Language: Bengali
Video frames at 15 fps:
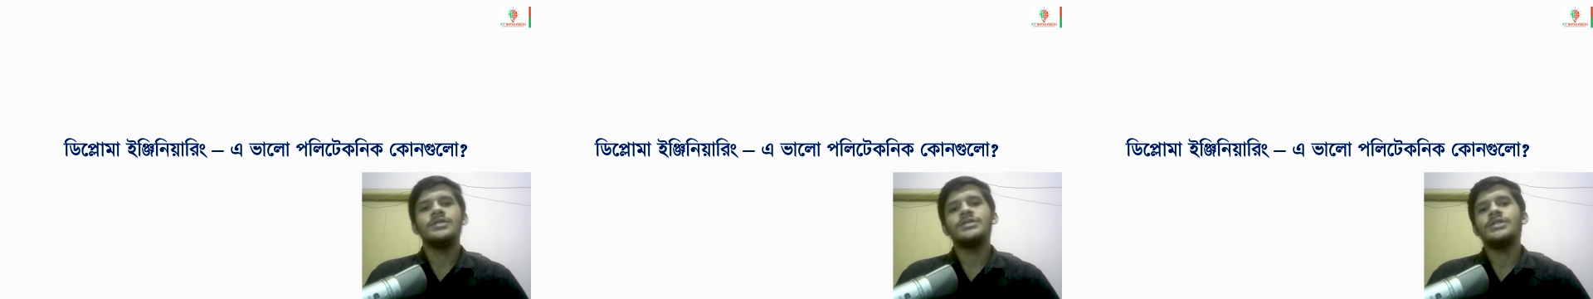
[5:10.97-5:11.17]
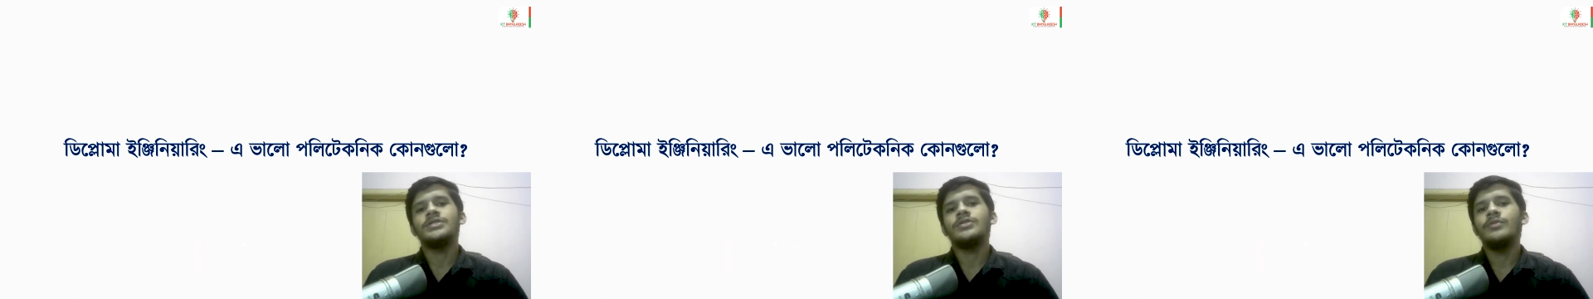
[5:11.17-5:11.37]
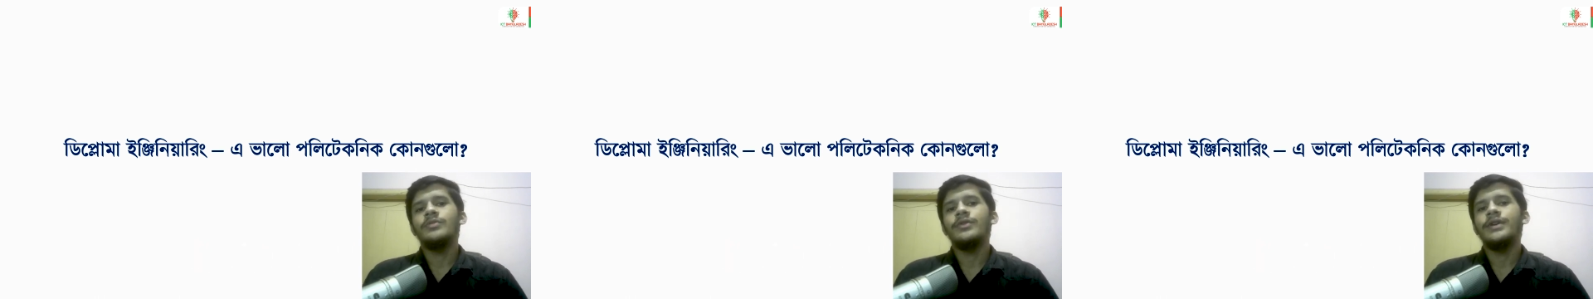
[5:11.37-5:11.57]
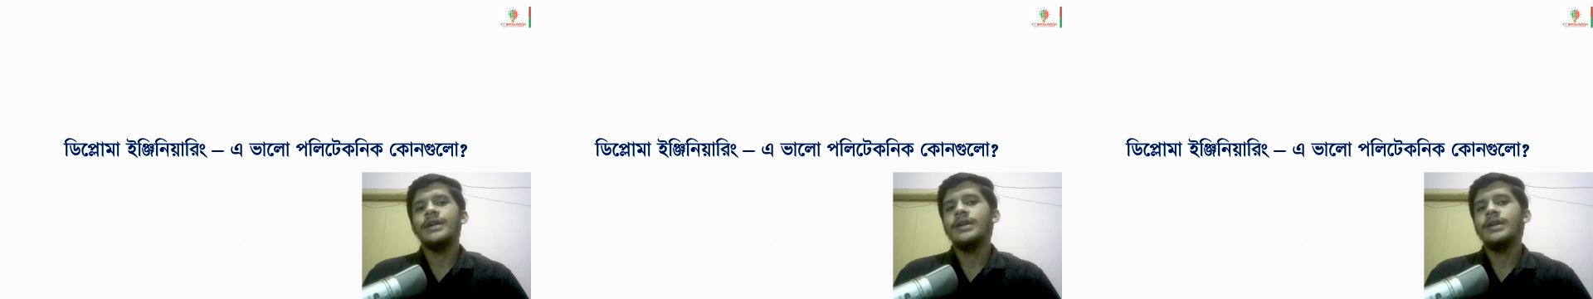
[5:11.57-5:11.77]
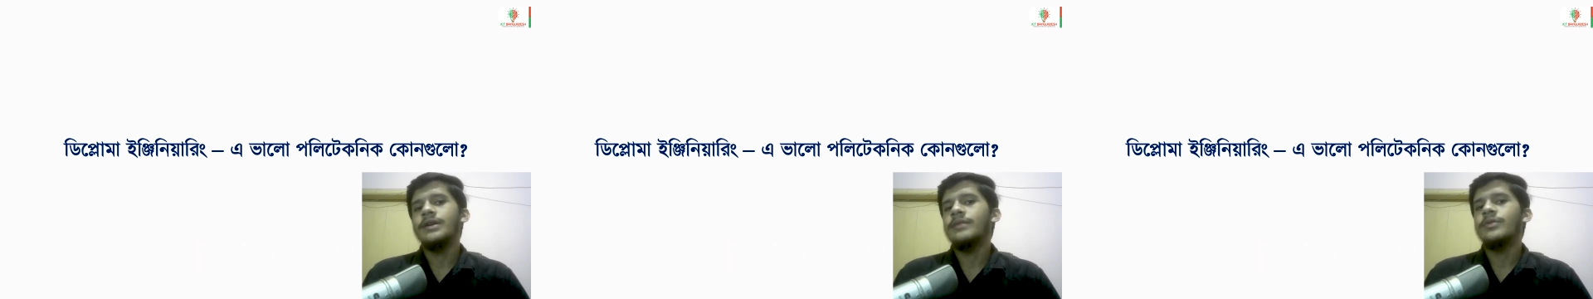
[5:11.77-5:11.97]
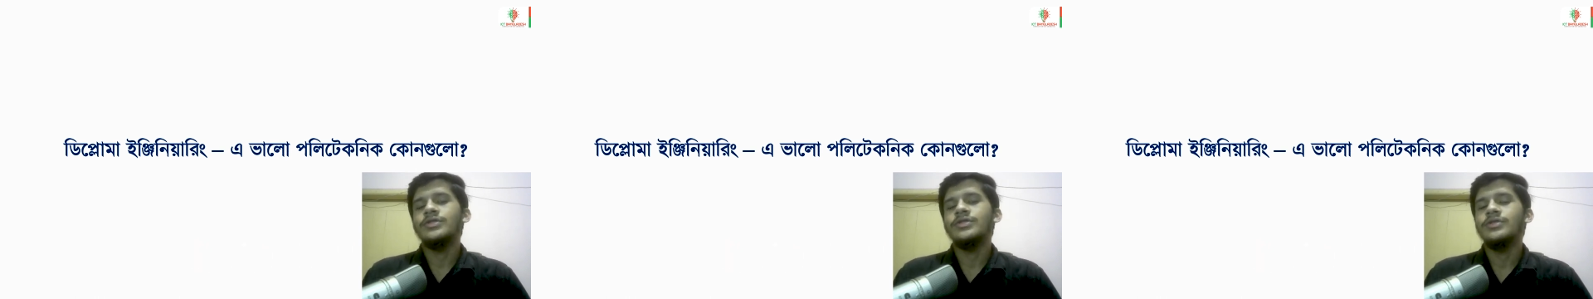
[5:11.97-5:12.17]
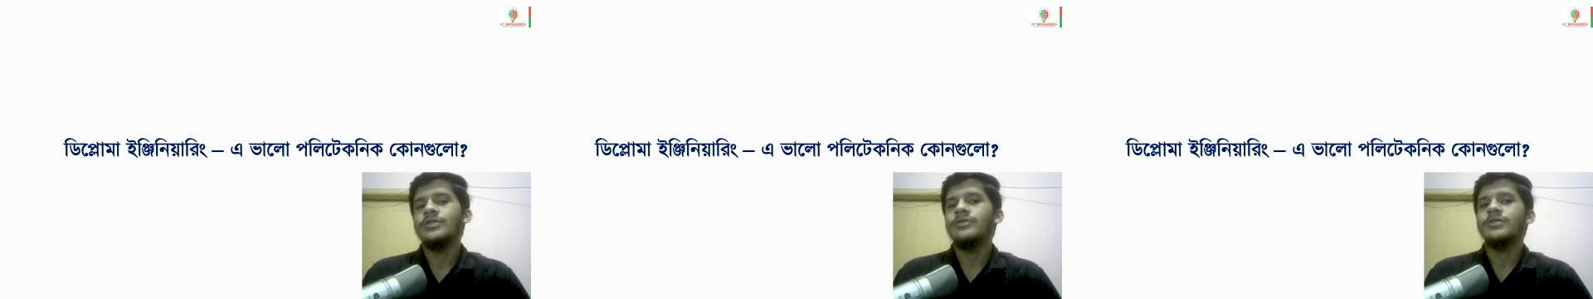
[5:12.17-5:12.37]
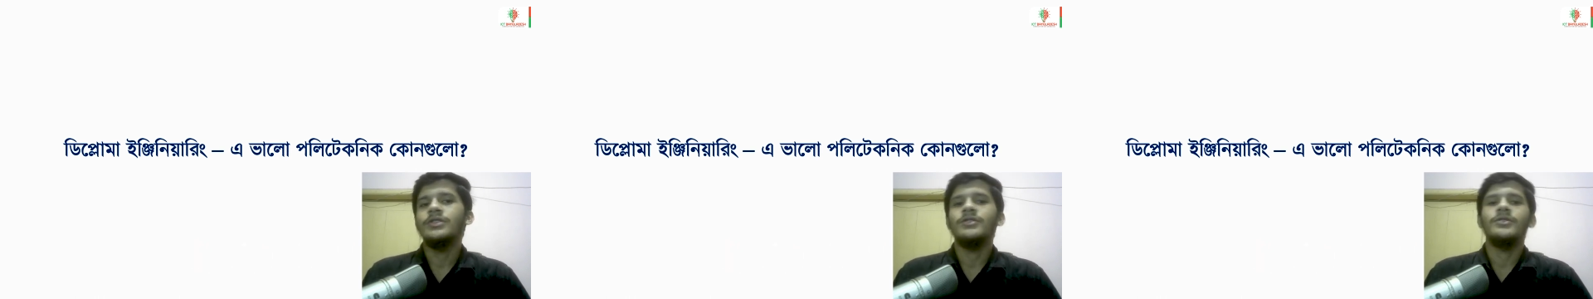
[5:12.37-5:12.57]
সে সকল পলিটেকনিক্যাল পড়াশোনা
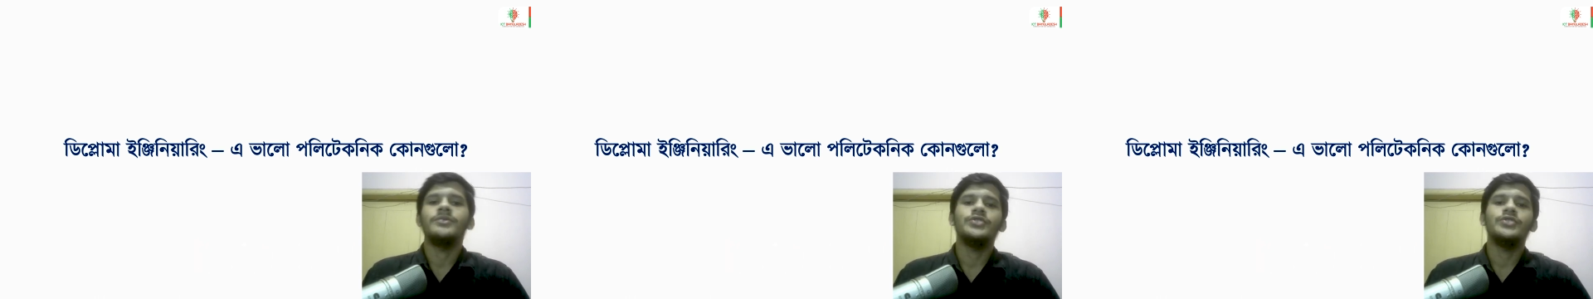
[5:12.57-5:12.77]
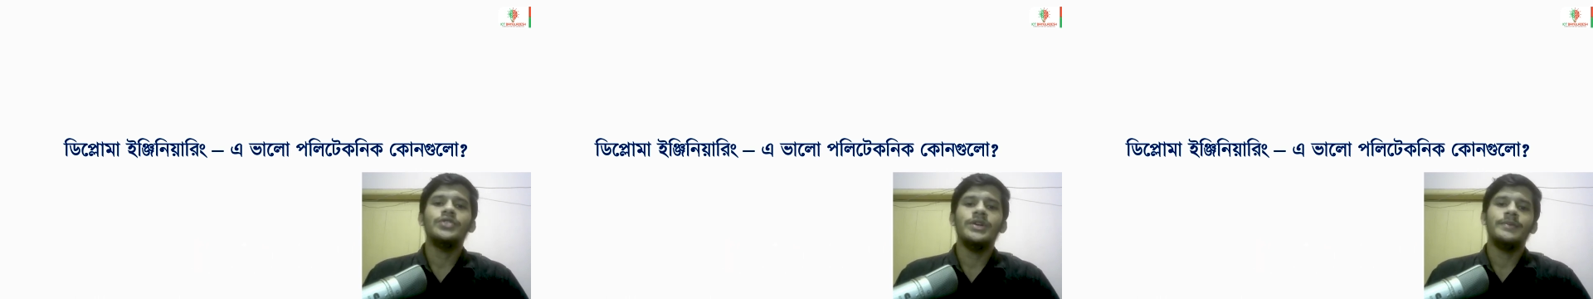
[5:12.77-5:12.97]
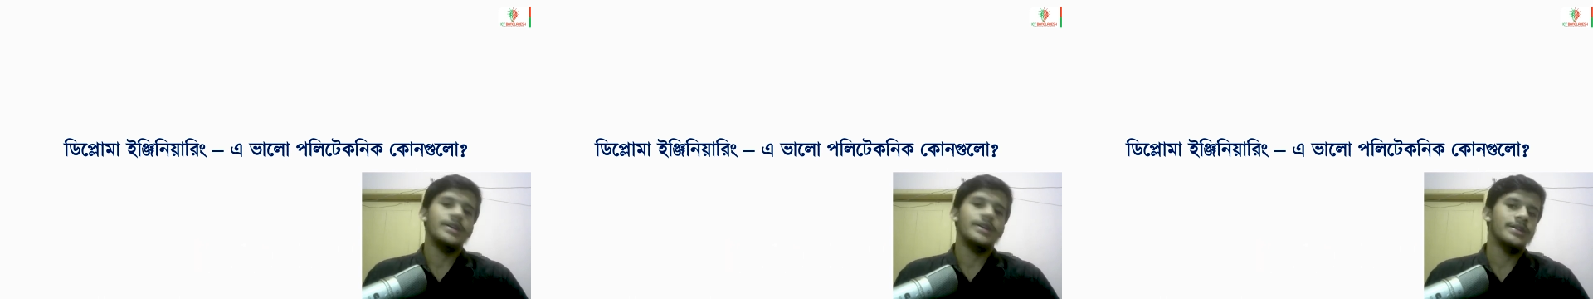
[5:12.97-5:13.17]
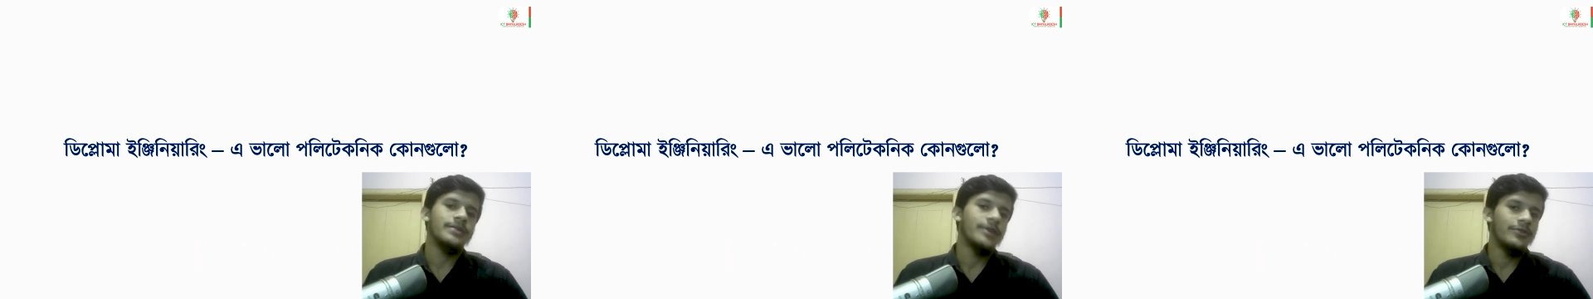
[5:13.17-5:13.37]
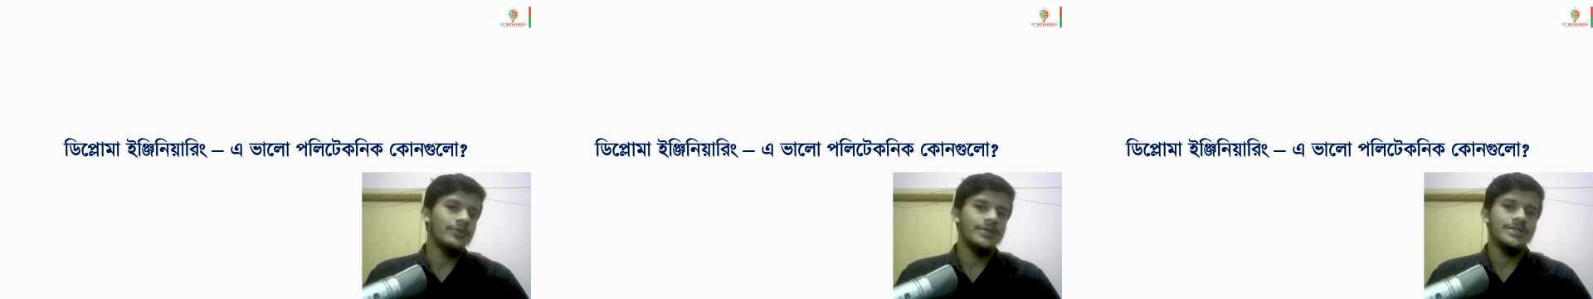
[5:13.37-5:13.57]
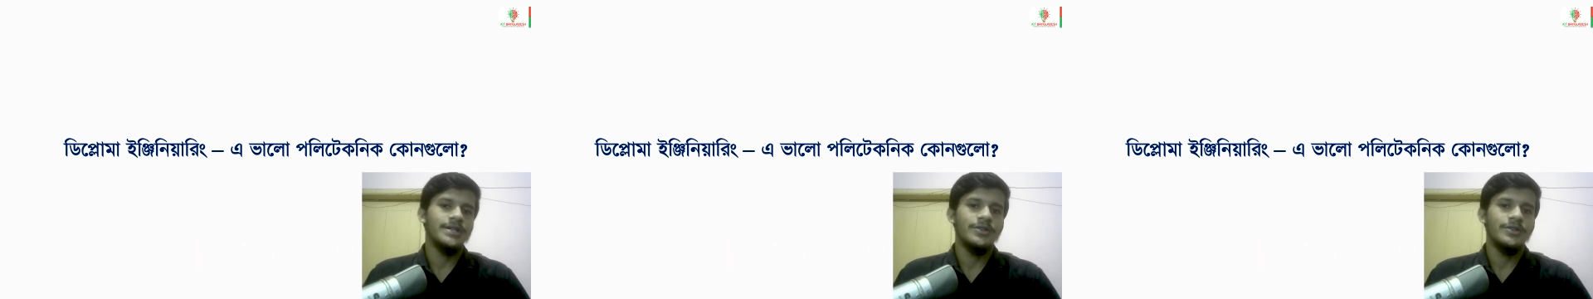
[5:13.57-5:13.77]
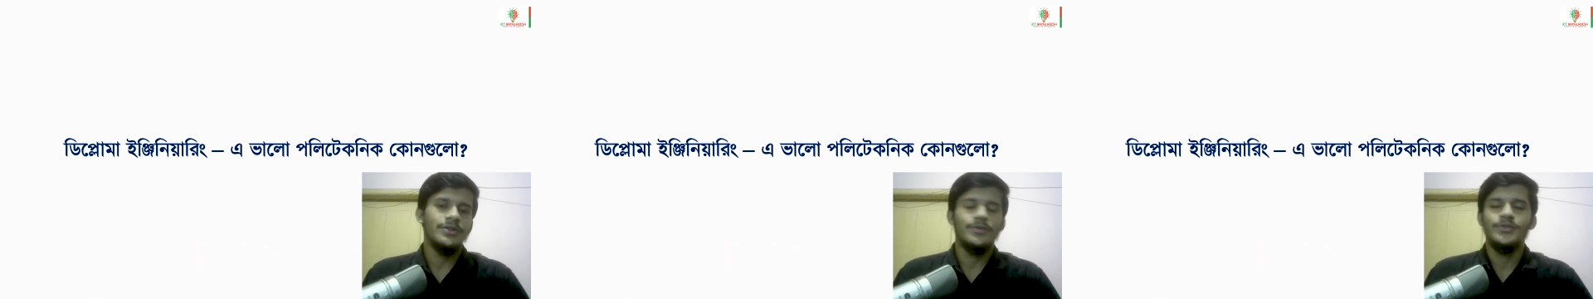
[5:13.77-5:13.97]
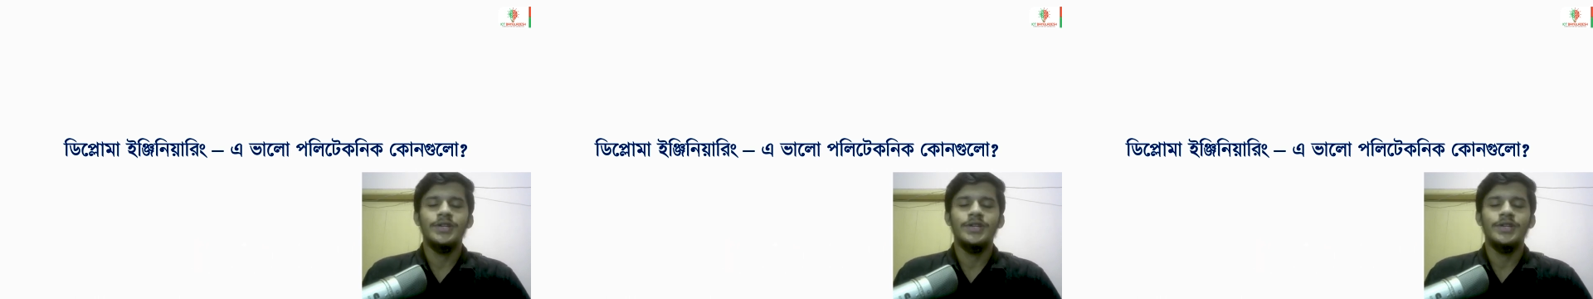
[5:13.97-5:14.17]
করতে গেলে অবশ্যই আপনার একটা ভালো রেজাল্ট
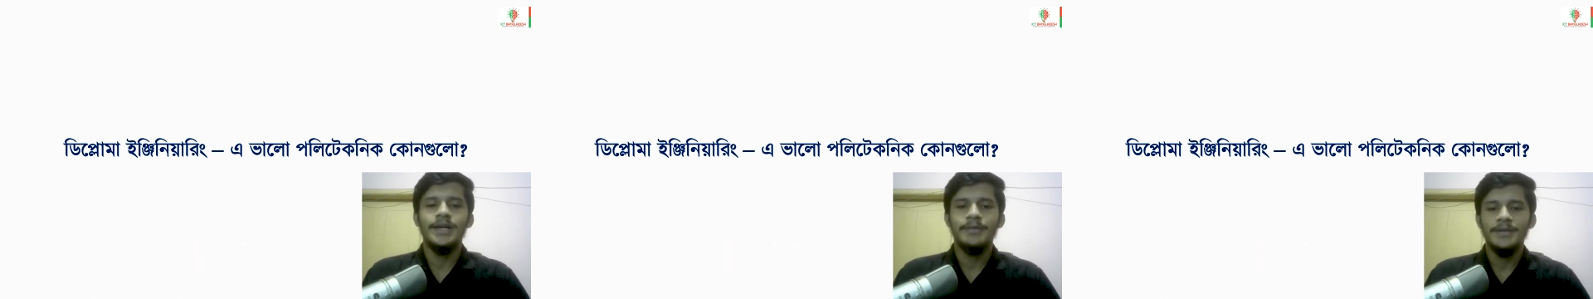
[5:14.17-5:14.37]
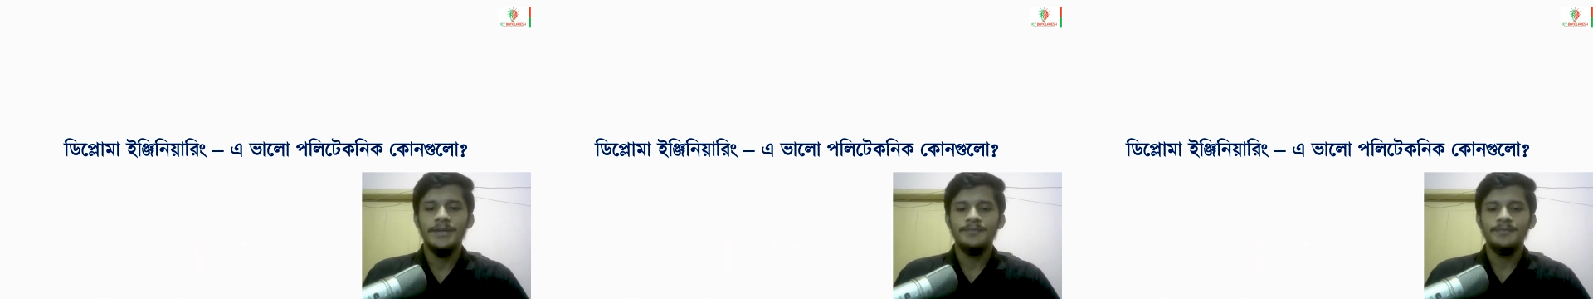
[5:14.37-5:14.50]
অবশ্যই লাগবে